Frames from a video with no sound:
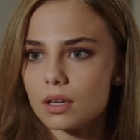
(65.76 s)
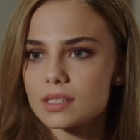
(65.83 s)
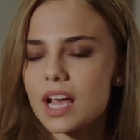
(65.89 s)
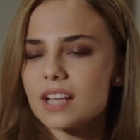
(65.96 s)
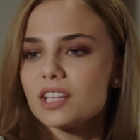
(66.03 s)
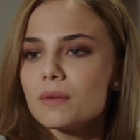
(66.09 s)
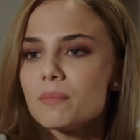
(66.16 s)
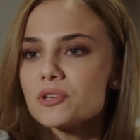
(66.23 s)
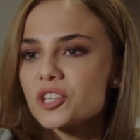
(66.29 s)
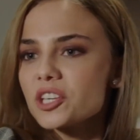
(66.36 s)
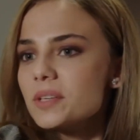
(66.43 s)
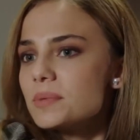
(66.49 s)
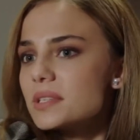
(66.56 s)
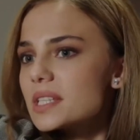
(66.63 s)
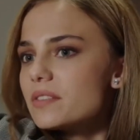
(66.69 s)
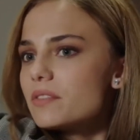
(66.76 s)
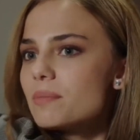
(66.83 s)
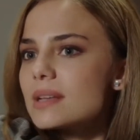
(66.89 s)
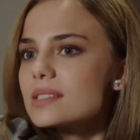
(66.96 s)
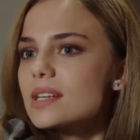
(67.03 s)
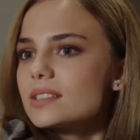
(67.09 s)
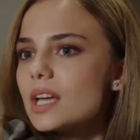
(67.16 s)
Senden başka kimse
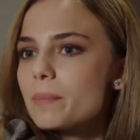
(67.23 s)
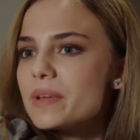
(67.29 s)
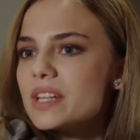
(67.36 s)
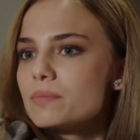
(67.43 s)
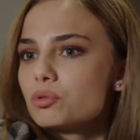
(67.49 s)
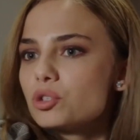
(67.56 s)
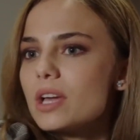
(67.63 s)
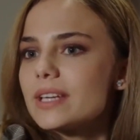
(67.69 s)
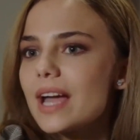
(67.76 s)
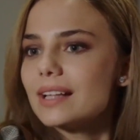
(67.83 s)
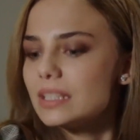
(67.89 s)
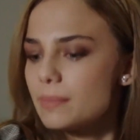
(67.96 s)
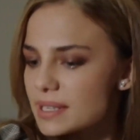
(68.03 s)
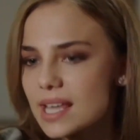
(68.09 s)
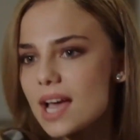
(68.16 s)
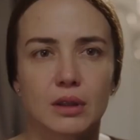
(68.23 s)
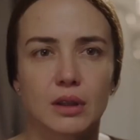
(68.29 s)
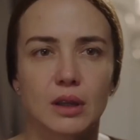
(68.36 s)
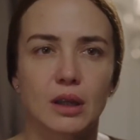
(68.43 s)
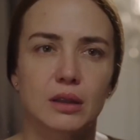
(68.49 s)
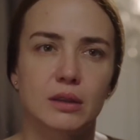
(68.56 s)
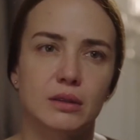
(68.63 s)
sevinmez zaten benim buraya geldiğime.
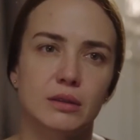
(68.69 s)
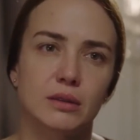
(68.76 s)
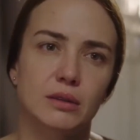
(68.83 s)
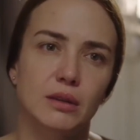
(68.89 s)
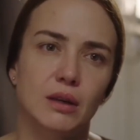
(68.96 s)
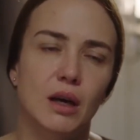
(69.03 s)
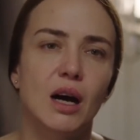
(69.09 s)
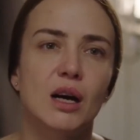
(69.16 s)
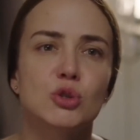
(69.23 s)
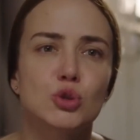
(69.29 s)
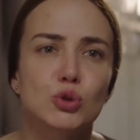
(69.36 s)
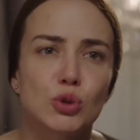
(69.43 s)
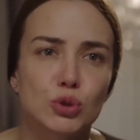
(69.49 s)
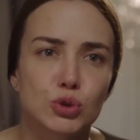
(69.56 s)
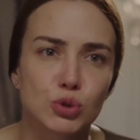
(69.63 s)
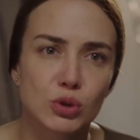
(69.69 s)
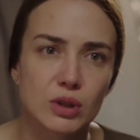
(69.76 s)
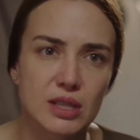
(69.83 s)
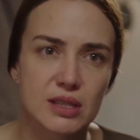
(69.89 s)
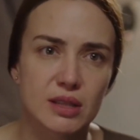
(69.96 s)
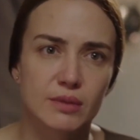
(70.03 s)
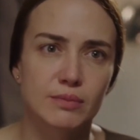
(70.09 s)
sevin bari. Aşk olsun
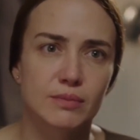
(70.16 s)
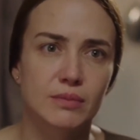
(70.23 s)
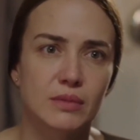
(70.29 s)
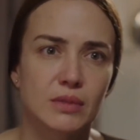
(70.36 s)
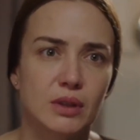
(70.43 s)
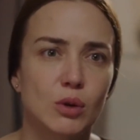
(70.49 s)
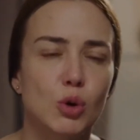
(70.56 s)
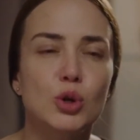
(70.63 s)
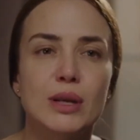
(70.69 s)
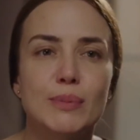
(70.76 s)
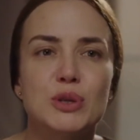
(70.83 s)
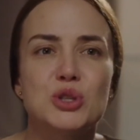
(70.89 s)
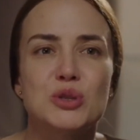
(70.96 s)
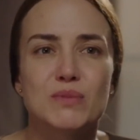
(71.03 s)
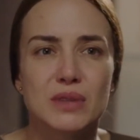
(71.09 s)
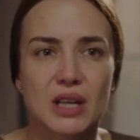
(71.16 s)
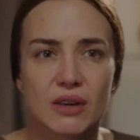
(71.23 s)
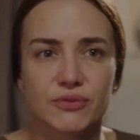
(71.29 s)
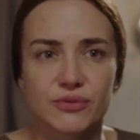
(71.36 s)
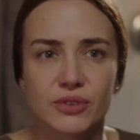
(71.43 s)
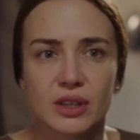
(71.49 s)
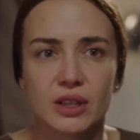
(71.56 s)
kızım. O ne biçim
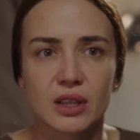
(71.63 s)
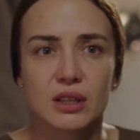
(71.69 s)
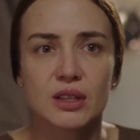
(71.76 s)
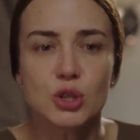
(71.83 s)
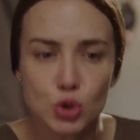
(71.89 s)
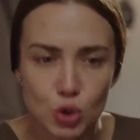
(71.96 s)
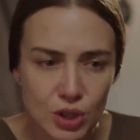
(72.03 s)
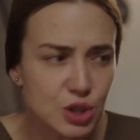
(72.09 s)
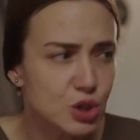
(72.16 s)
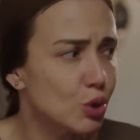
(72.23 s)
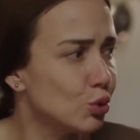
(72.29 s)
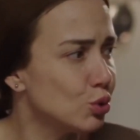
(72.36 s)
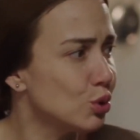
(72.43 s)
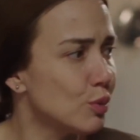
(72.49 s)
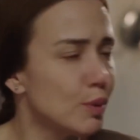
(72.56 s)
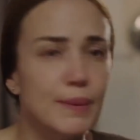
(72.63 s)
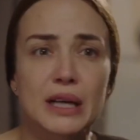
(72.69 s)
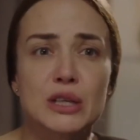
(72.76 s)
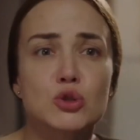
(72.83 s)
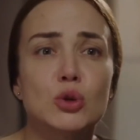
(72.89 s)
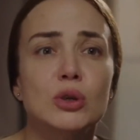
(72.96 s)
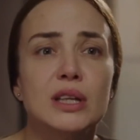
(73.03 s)
laf? Hiç öyle şey olur mu?
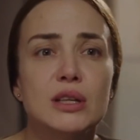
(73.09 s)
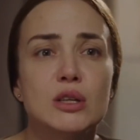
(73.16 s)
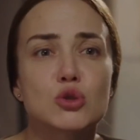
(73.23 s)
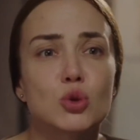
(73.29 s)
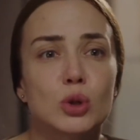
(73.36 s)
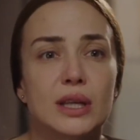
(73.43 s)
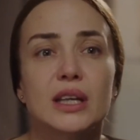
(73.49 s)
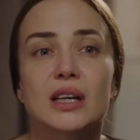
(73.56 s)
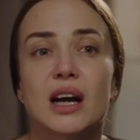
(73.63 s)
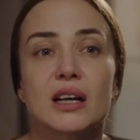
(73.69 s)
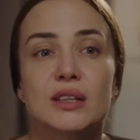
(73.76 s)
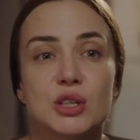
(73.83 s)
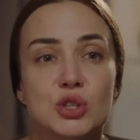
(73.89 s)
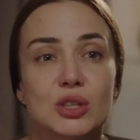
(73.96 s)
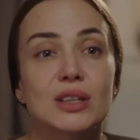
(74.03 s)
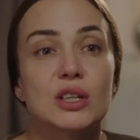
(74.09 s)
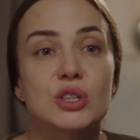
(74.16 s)
Bak söylene söylene kardeşini